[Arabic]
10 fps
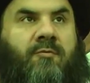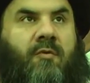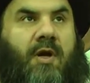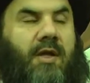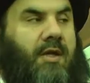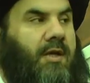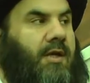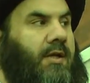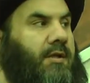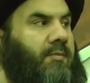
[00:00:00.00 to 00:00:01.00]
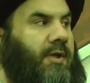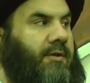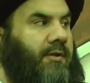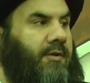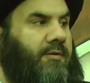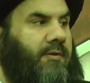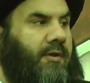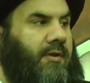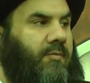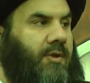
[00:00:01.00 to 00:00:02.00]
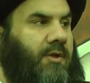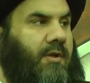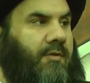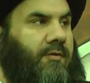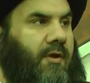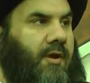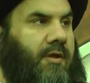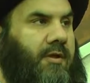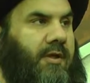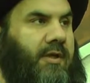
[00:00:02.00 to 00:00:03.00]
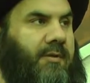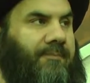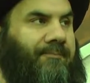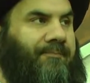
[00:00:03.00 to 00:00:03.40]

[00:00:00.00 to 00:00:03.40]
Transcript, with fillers: وعلى آل بيته الطيبين الطاهرين